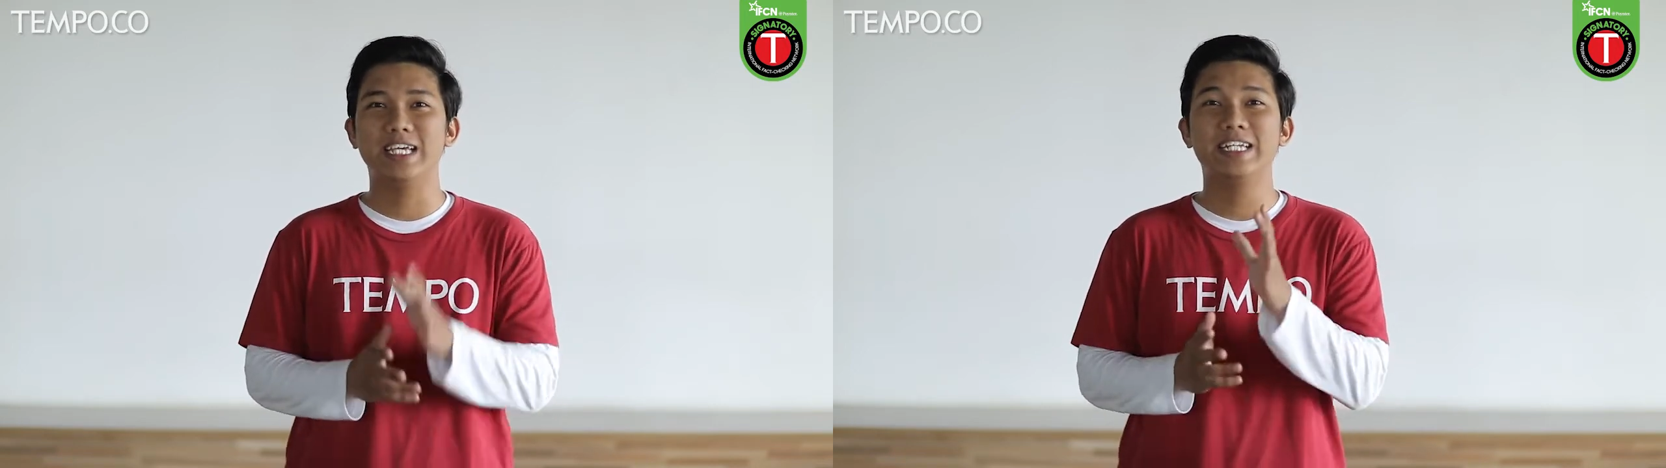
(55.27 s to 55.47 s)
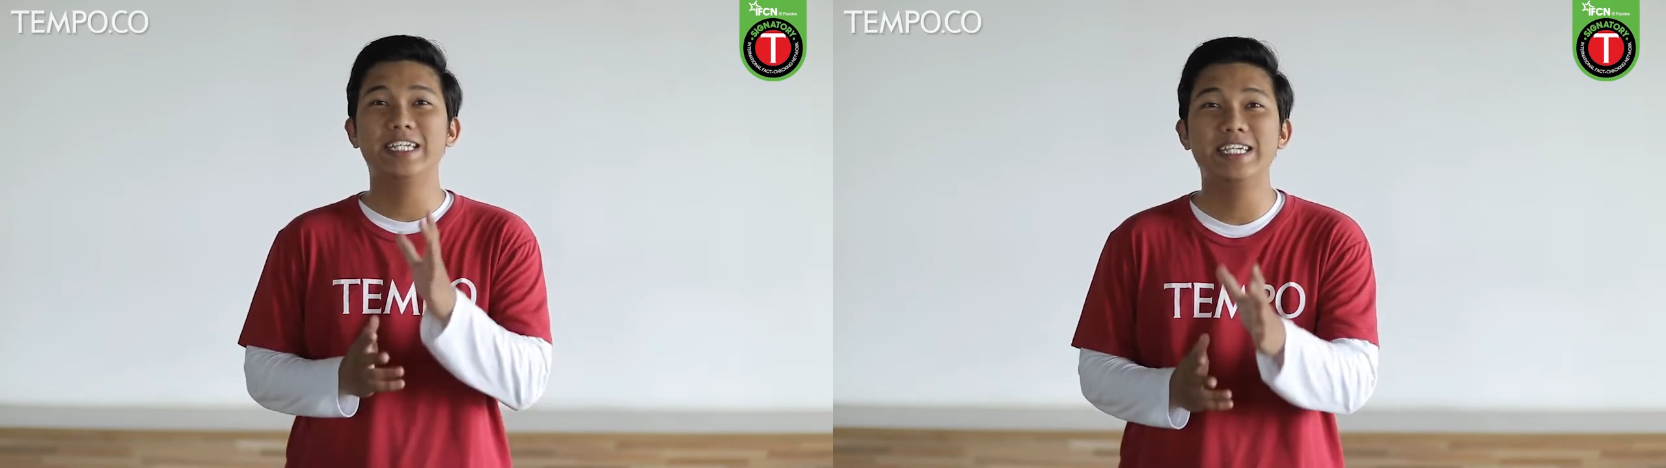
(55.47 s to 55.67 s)

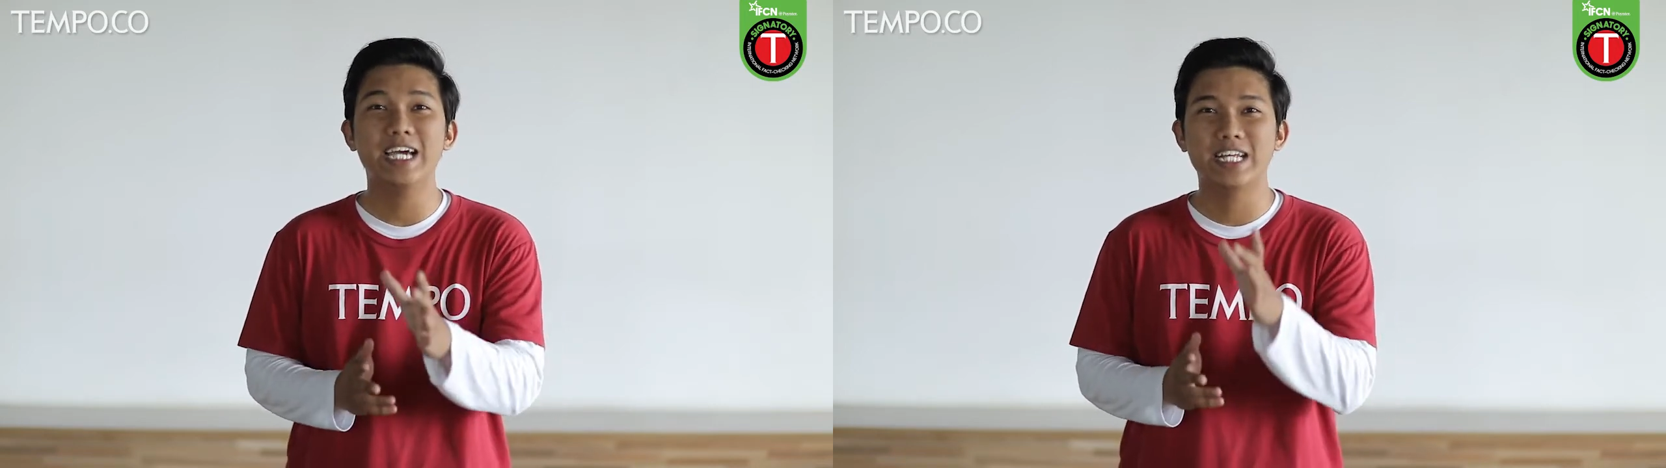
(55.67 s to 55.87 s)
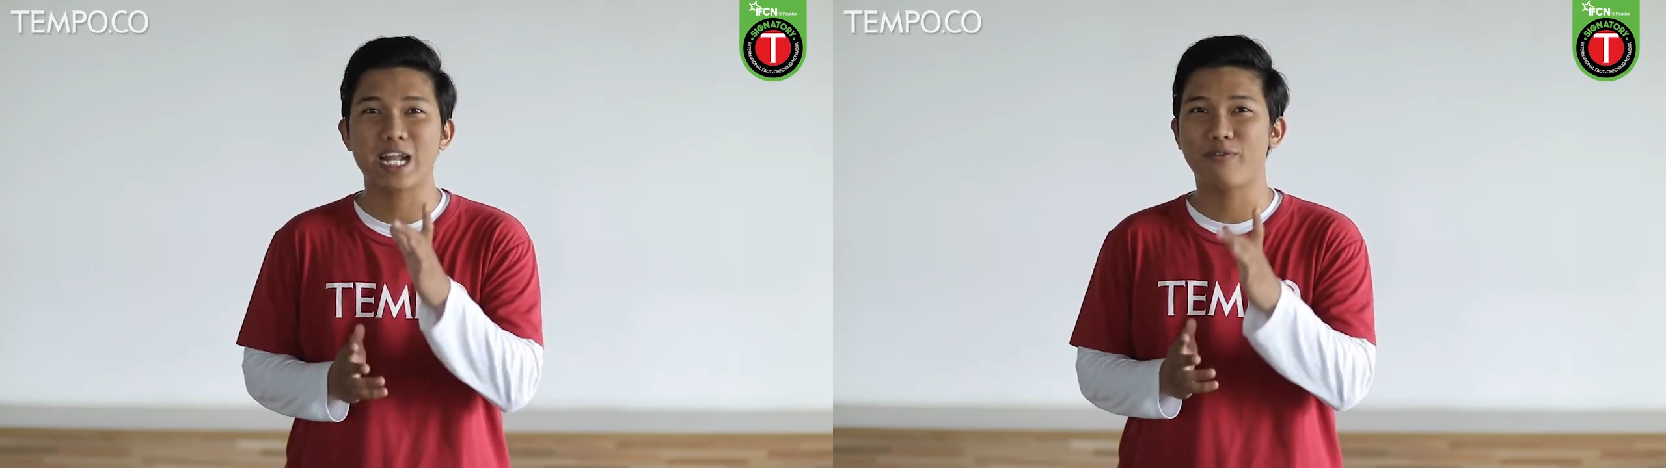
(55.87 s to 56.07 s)
India
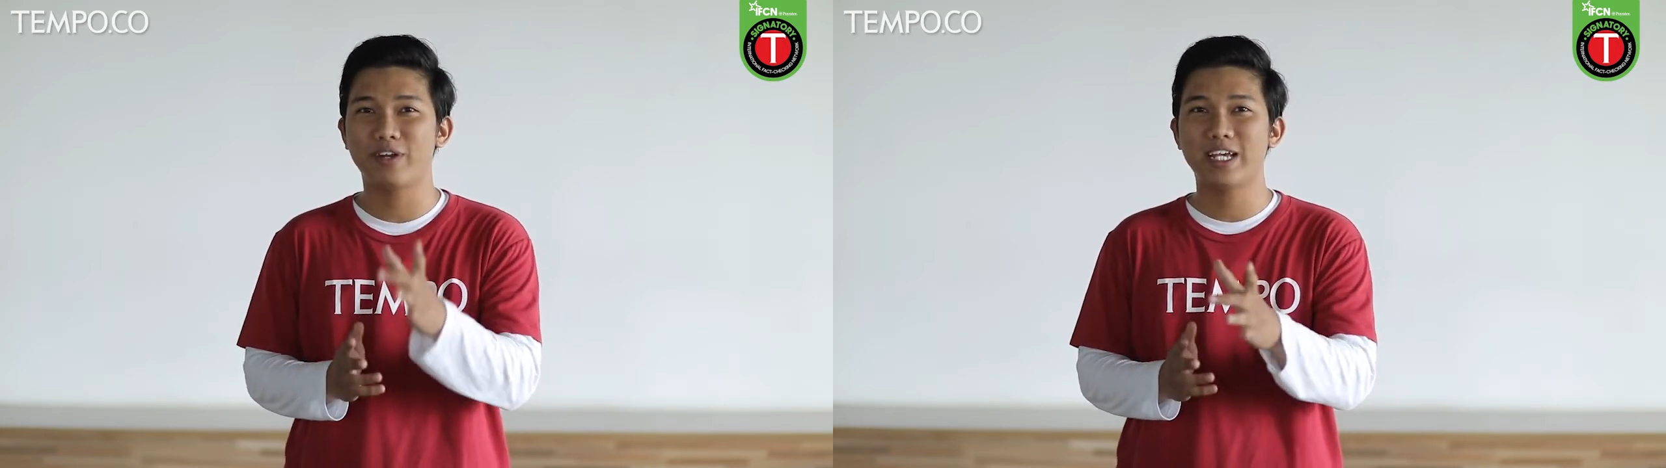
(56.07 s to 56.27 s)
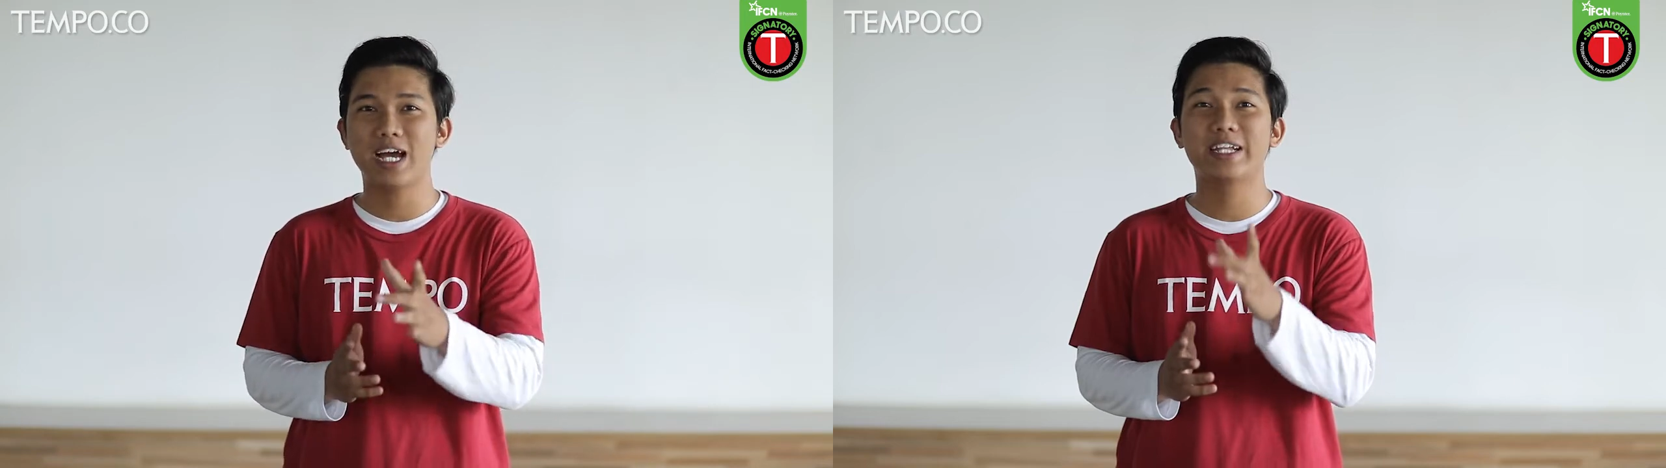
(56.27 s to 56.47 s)
dan
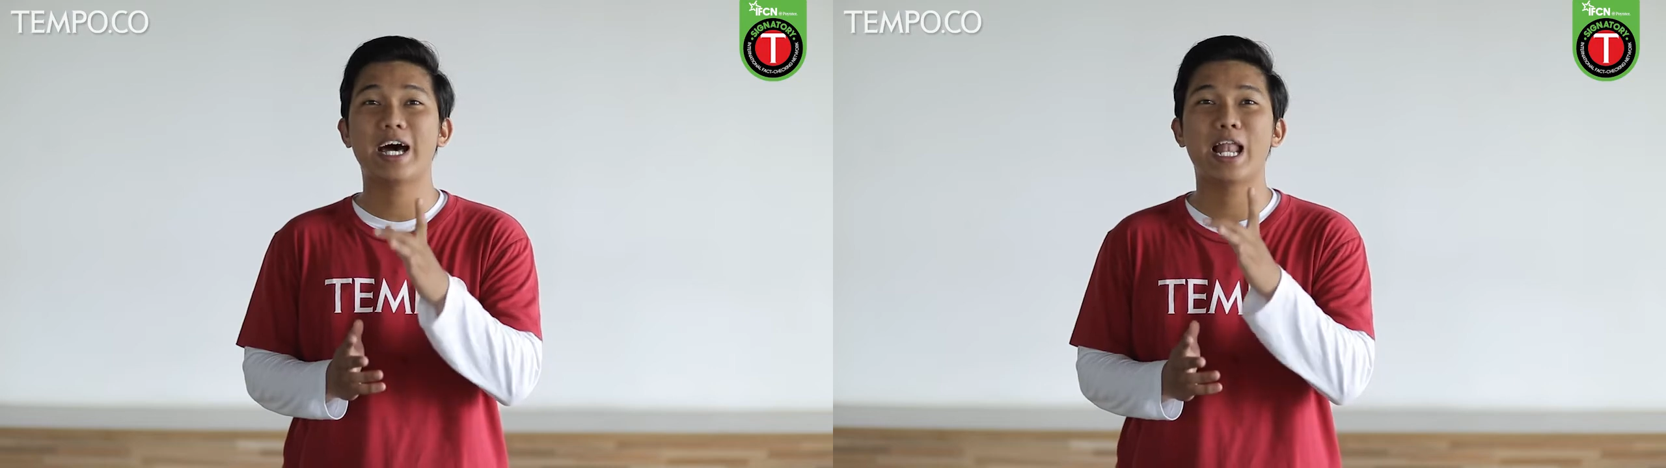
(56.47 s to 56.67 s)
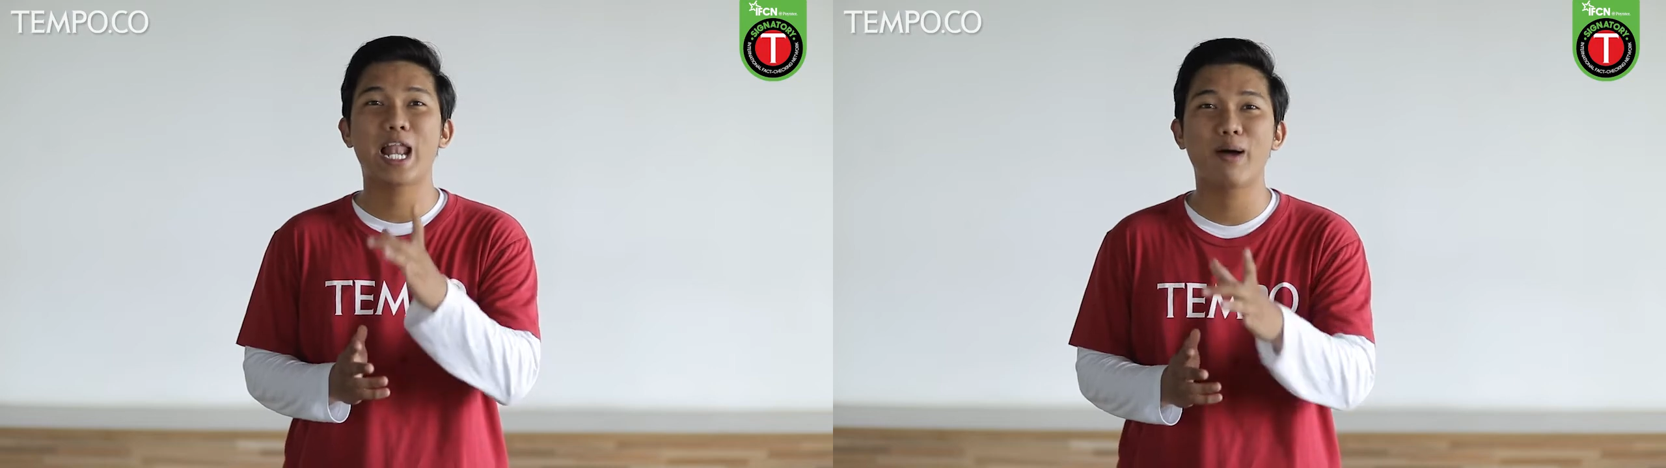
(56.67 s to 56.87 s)
Afrika
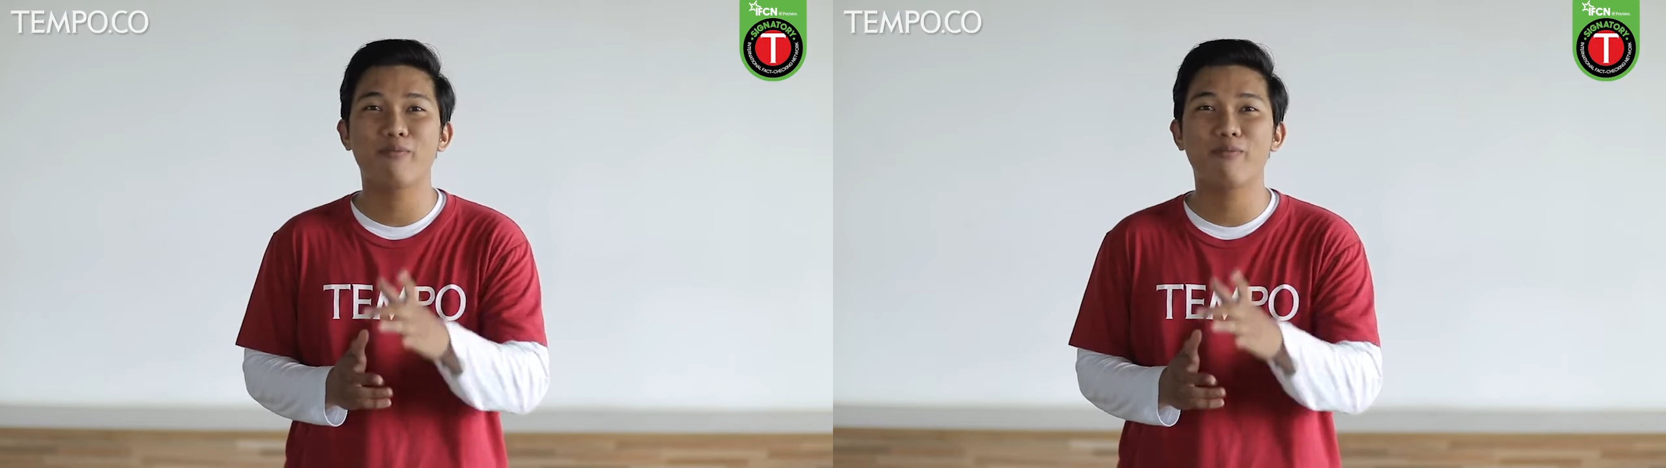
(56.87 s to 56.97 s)
dalam